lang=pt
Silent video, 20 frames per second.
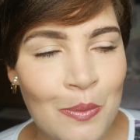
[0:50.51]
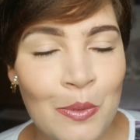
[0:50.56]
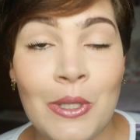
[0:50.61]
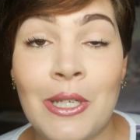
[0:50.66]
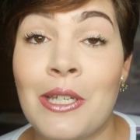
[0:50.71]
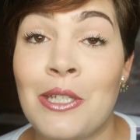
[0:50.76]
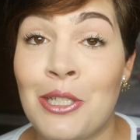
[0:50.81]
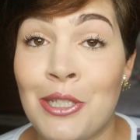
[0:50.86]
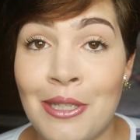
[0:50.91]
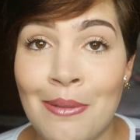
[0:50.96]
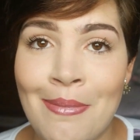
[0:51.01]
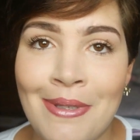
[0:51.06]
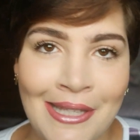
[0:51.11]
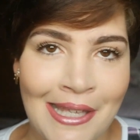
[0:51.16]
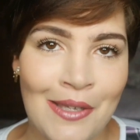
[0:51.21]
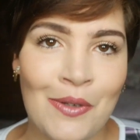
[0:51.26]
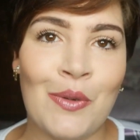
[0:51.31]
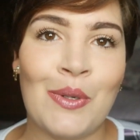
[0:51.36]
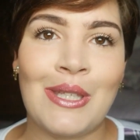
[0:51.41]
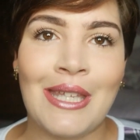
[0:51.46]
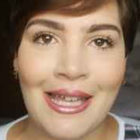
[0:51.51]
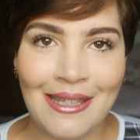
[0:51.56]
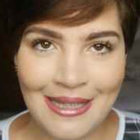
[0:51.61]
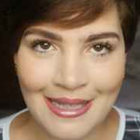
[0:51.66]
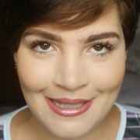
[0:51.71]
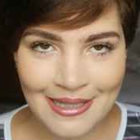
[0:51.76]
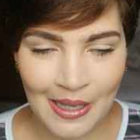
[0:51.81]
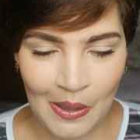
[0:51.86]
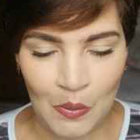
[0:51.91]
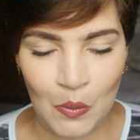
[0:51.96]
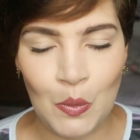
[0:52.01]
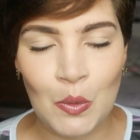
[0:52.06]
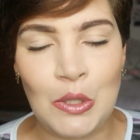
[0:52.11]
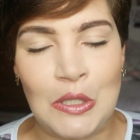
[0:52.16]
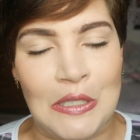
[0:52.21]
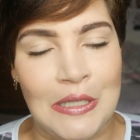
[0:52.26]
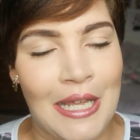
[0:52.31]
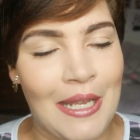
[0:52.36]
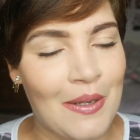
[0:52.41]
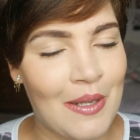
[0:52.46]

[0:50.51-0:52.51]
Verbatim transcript: porque a gente também tem que cuidar da saúde, né?